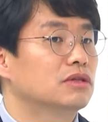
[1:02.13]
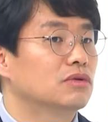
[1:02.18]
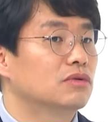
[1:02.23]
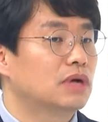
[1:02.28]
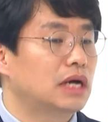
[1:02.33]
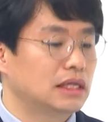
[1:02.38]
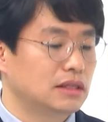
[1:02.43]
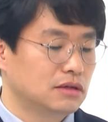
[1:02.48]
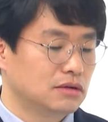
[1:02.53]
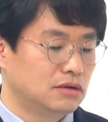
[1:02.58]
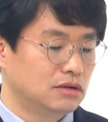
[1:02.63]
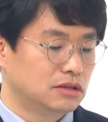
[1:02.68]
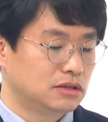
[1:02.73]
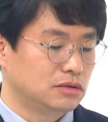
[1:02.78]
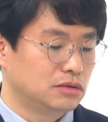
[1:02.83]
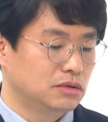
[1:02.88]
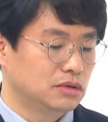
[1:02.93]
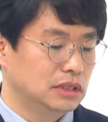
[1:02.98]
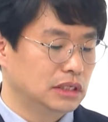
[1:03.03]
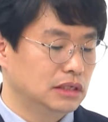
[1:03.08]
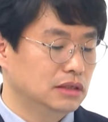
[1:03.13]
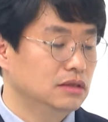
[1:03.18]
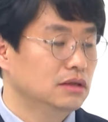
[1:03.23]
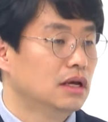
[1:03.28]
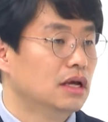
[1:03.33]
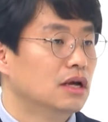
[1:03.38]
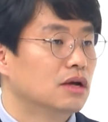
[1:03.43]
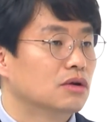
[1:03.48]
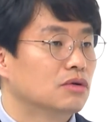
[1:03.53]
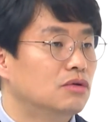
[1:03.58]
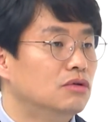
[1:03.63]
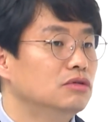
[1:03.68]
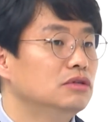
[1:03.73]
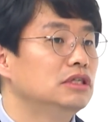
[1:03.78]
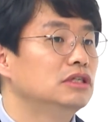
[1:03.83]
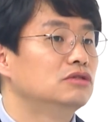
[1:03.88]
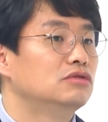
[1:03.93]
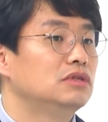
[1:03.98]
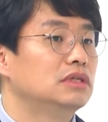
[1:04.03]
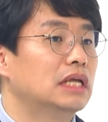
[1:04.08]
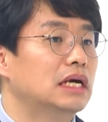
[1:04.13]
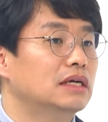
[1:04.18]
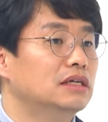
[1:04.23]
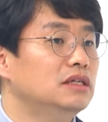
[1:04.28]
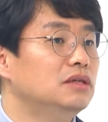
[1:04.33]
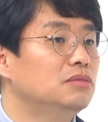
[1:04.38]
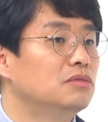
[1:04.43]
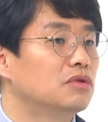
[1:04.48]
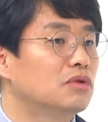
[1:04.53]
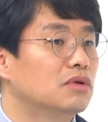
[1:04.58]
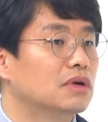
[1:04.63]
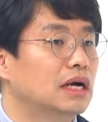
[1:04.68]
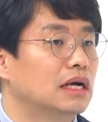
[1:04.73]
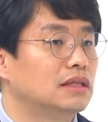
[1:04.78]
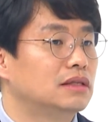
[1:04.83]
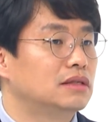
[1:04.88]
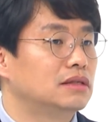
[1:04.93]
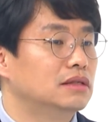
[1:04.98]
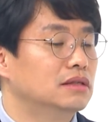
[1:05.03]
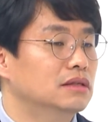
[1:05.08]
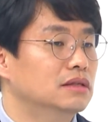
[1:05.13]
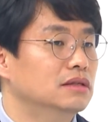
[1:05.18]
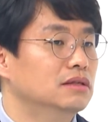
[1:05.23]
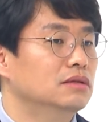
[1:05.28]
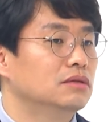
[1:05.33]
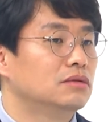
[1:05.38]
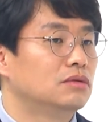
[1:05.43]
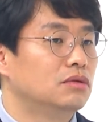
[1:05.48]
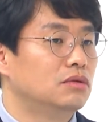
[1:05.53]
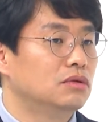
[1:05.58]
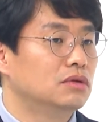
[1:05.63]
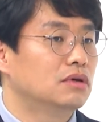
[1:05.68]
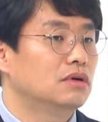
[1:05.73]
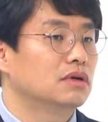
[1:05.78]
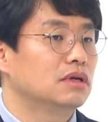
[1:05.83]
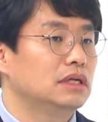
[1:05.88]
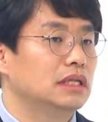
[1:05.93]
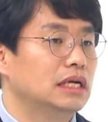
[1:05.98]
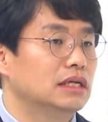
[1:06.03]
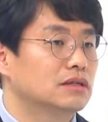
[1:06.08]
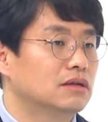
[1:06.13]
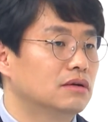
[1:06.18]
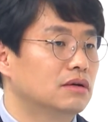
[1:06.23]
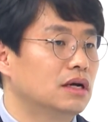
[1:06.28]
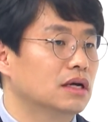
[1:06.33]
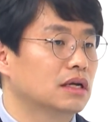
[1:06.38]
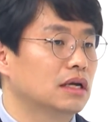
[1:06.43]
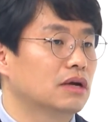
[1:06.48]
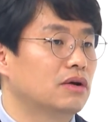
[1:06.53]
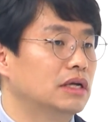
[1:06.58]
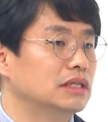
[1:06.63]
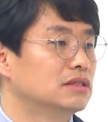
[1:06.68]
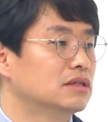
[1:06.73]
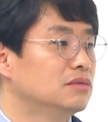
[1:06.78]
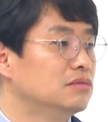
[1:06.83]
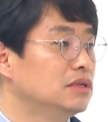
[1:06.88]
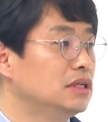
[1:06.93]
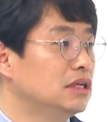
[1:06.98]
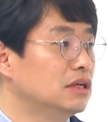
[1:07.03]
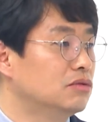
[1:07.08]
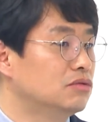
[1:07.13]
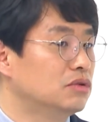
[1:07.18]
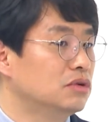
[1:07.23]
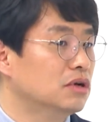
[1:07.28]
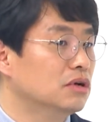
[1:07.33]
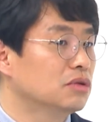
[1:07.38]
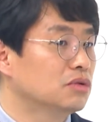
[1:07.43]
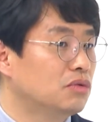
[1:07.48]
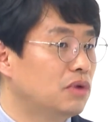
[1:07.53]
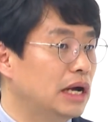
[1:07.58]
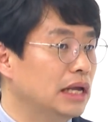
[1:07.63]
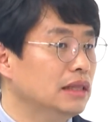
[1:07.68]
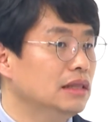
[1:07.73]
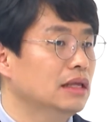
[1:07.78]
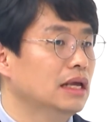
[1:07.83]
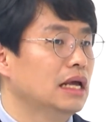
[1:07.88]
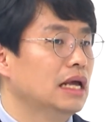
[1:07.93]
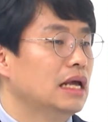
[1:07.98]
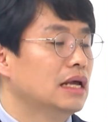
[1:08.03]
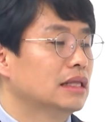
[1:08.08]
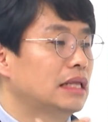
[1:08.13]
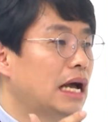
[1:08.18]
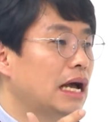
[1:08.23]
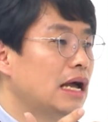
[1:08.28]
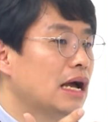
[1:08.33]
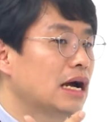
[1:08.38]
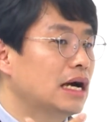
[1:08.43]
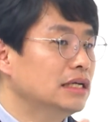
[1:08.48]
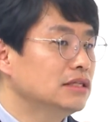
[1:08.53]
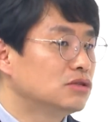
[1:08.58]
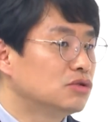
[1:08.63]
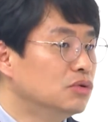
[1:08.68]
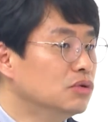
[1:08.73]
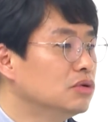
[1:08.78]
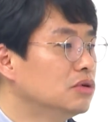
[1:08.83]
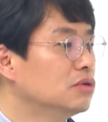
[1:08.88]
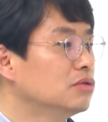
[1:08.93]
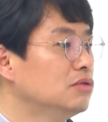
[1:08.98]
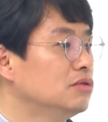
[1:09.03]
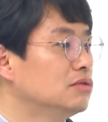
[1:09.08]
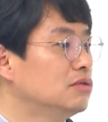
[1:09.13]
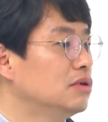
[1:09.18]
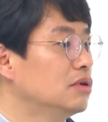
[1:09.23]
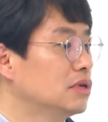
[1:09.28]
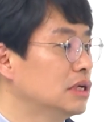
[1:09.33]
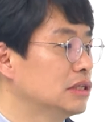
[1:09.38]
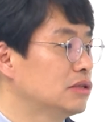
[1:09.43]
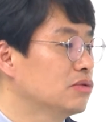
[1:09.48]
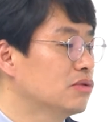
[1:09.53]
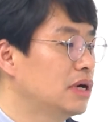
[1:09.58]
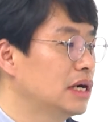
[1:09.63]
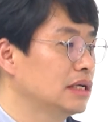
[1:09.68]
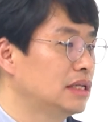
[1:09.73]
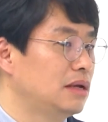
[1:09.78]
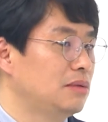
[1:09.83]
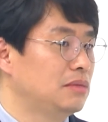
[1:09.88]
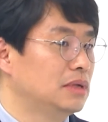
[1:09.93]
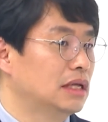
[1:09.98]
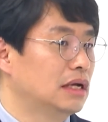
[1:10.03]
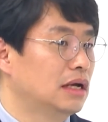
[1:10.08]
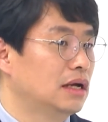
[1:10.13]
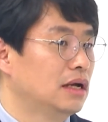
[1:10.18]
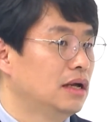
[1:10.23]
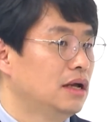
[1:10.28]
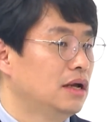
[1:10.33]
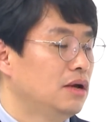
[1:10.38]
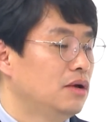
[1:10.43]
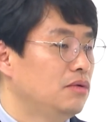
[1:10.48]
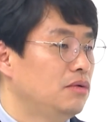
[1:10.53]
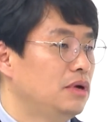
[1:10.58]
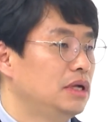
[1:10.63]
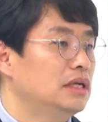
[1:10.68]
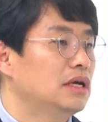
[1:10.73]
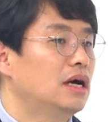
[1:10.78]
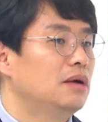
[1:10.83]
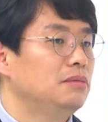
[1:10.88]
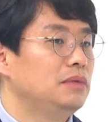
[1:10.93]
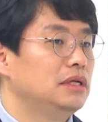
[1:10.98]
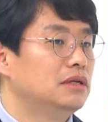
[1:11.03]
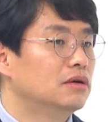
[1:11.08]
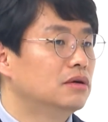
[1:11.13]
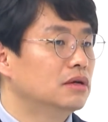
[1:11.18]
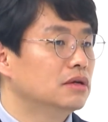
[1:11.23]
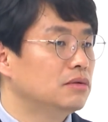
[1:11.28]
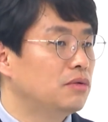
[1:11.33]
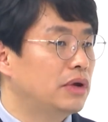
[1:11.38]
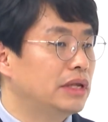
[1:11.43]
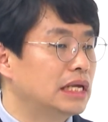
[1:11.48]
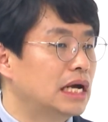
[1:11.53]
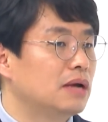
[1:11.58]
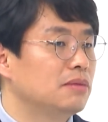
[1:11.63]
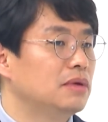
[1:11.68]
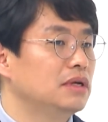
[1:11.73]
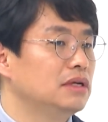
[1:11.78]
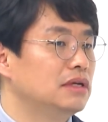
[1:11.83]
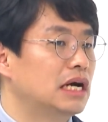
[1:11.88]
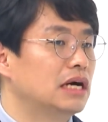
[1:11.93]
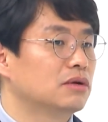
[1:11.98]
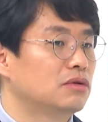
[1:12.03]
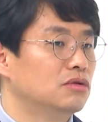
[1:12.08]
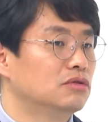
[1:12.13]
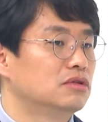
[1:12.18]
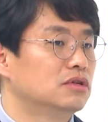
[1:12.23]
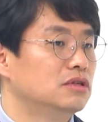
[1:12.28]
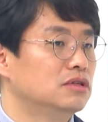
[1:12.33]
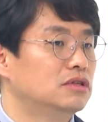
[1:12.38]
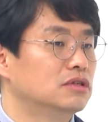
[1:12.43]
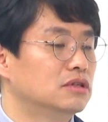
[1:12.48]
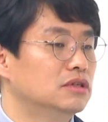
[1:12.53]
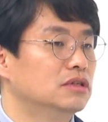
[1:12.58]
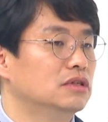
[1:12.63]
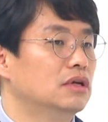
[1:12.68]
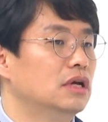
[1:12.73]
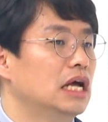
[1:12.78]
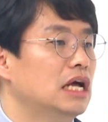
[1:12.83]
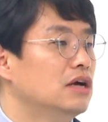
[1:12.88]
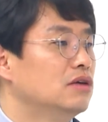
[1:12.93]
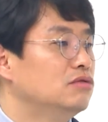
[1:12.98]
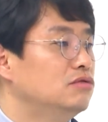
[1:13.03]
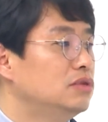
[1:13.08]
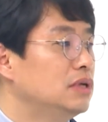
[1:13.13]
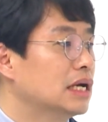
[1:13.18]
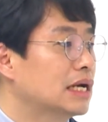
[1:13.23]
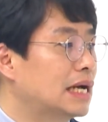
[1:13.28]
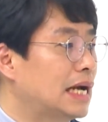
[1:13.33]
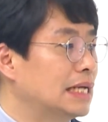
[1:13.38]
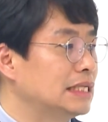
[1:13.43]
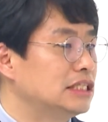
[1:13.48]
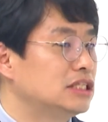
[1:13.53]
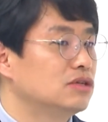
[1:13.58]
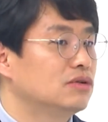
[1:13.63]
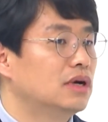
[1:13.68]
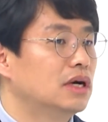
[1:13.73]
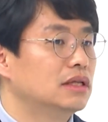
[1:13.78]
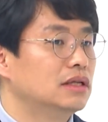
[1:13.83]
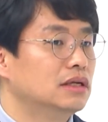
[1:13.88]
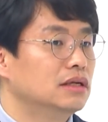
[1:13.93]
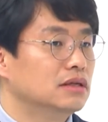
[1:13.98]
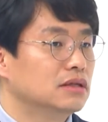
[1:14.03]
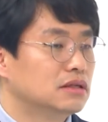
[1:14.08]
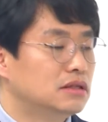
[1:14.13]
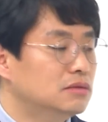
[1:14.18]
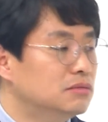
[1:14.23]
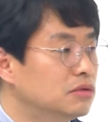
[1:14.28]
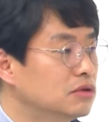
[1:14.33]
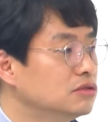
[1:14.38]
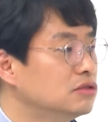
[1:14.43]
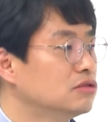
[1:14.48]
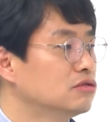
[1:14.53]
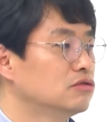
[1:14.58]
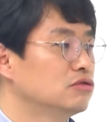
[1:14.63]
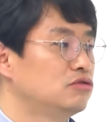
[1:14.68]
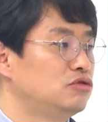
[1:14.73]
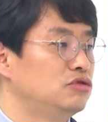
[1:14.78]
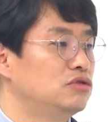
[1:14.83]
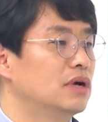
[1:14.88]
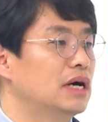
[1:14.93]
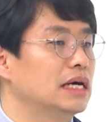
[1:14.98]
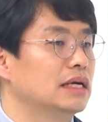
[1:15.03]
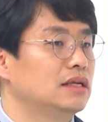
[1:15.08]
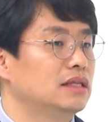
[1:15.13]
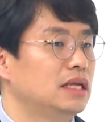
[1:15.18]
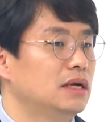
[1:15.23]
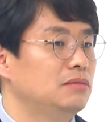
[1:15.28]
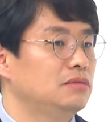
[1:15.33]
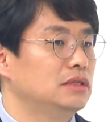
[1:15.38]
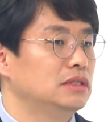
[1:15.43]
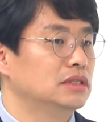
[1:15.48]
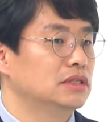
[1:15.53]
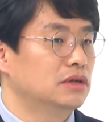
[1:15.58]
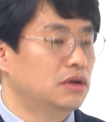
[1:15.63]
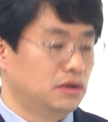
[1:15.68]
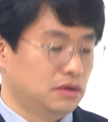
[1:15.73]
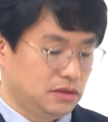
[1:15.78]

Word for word: 속하는 것으로는 공리주의나 의무론 같은 도덕이나 철학의 관점들이 있고요. 또한 다양한 종교들도 여기에 속하게 됩니다. 왜냐하면, 이러, 왜냐하면 이러한 교설들은 우리의 가치관을 근본적으로 규정하기 때문이죠.